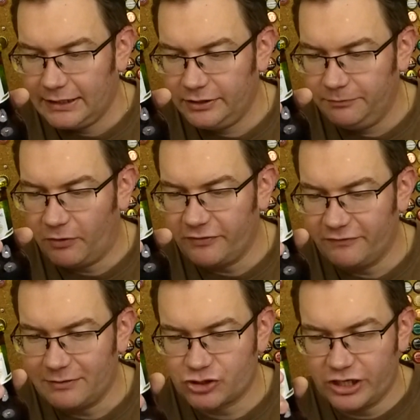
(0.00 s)
i powiem
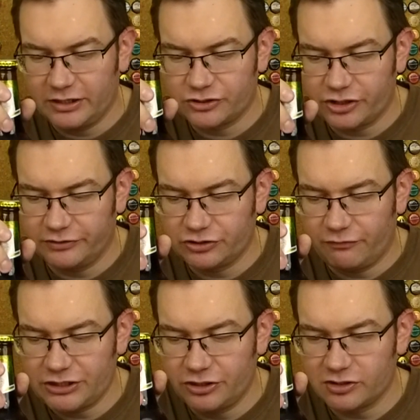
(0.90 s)
Wam, że, że, że,
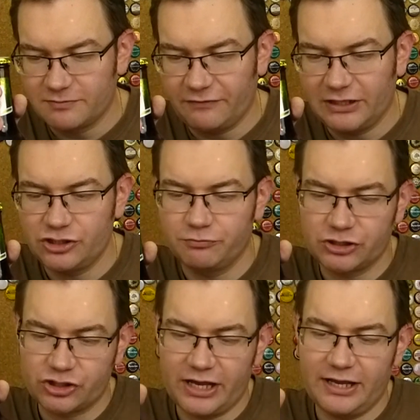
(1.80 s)
właśnie
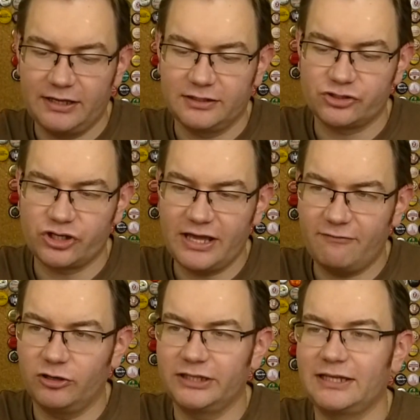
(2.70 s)
rozmawialiśmy, że, że ja
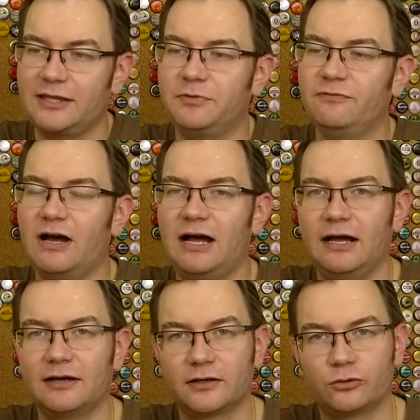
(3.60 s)
wolę takie
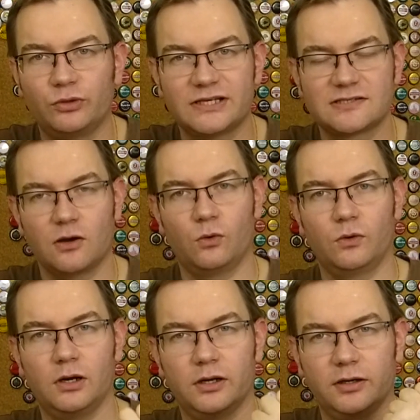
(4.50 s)
piwa, które
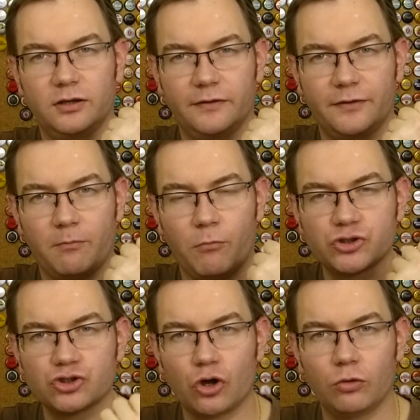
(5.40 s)
są e,
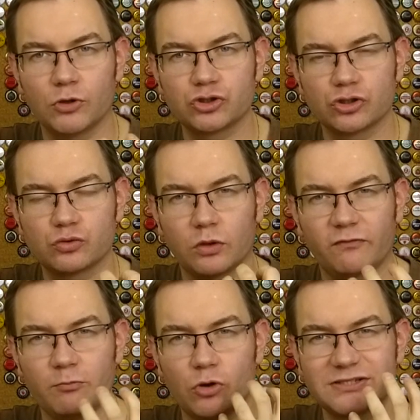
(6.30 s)
mocno, mocno
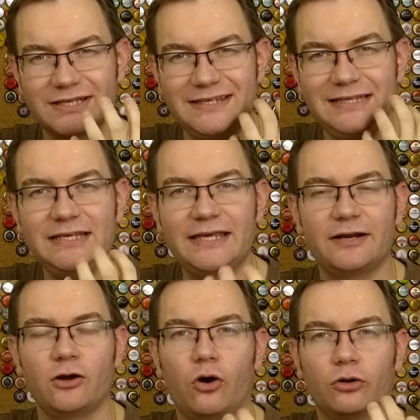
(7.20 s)
słodowe, mocno taki
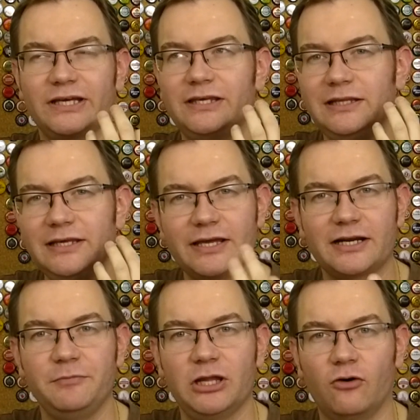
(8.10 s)
likier, o, taki likier
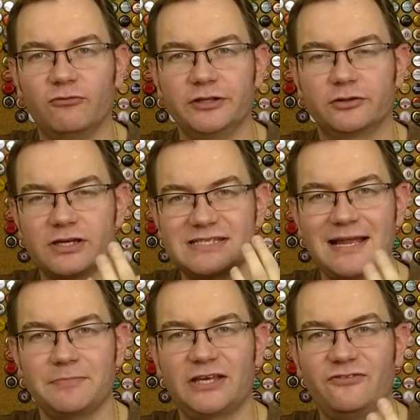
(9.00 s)
chmielowy. To jest
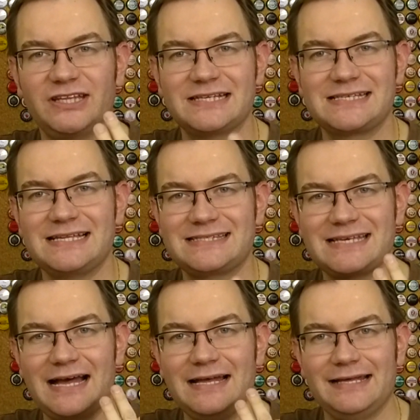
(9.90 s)
dla mnie
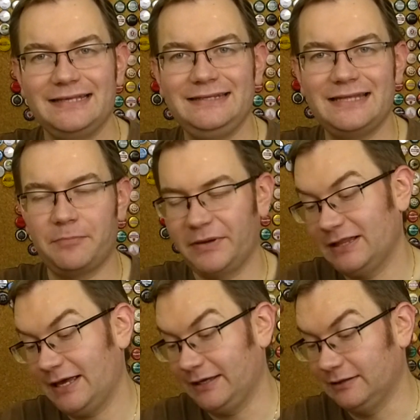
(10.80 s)
kwintesencja India
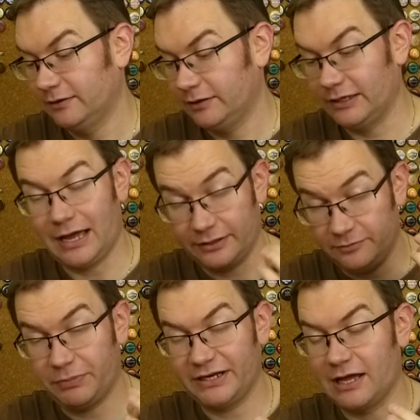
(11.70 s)
Pale Ale, e,
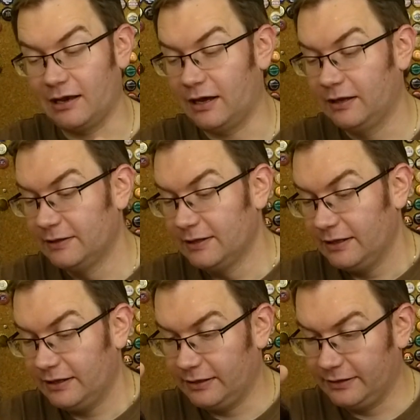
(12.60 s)
Imperiala.
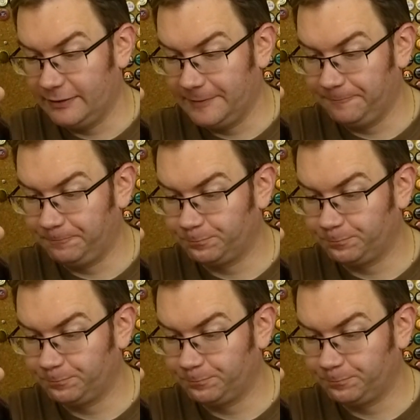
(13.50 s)
E,